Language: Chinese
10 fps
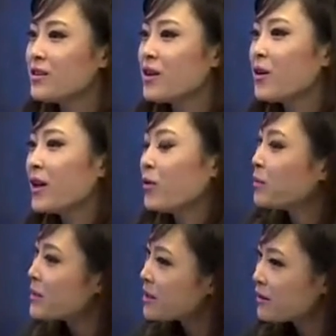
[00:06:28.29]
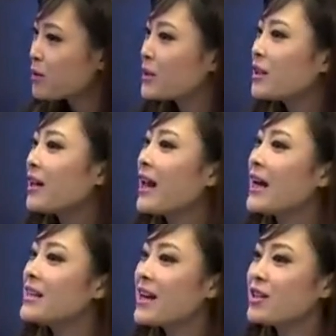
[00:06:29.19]
交给我们，请徐静蕾
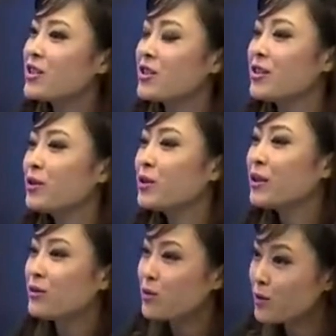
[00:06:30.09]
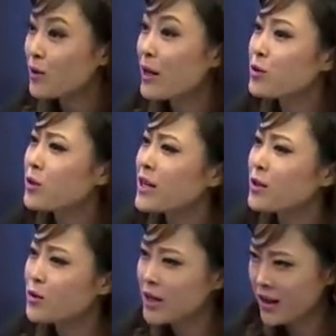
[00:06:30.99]
来暂时来做一
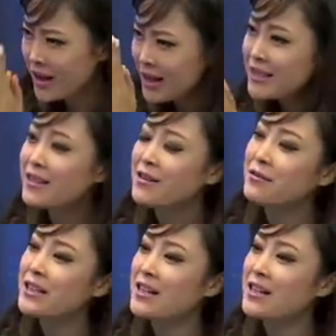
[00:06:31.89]
下主持。人，真的非